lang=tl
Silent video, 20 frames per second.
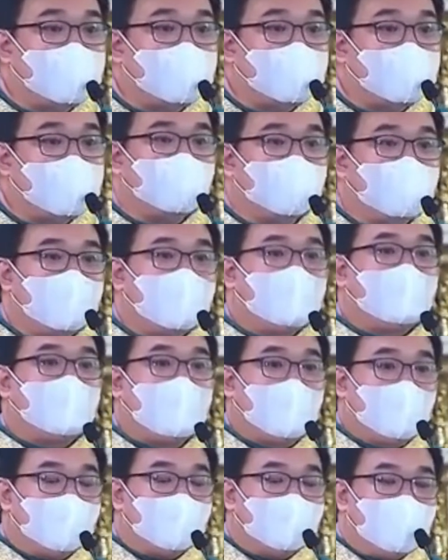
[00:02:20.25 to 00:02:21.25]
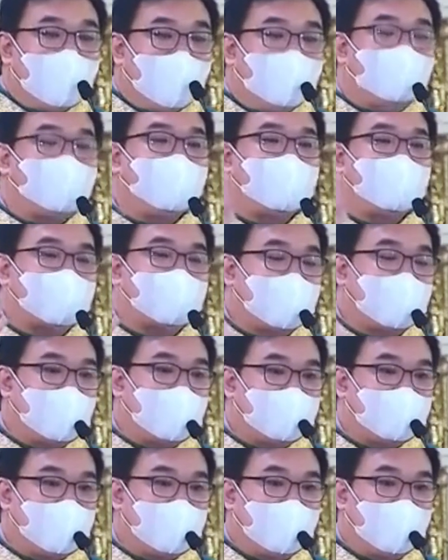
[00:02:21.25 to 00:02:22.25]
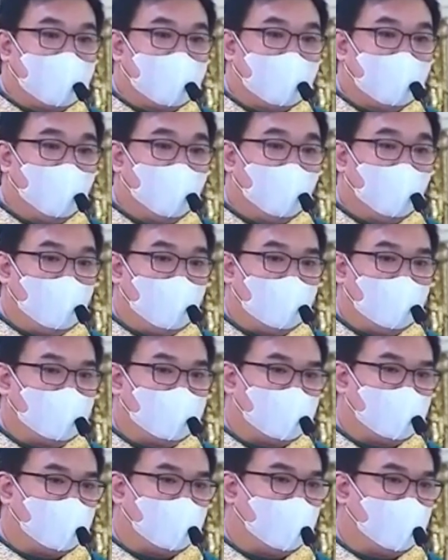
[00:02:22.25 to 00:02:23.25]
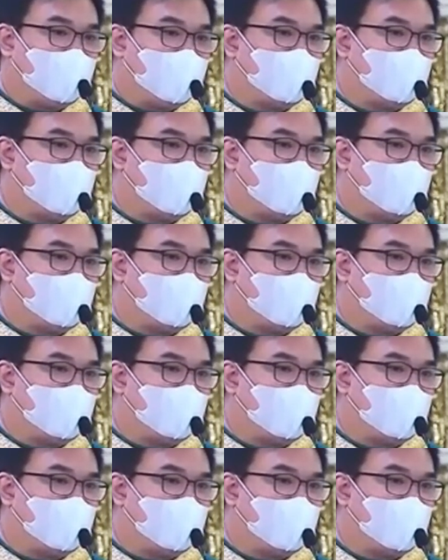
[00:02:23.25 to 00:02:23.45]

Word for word: na lumapit sa kanyang awa at grasya.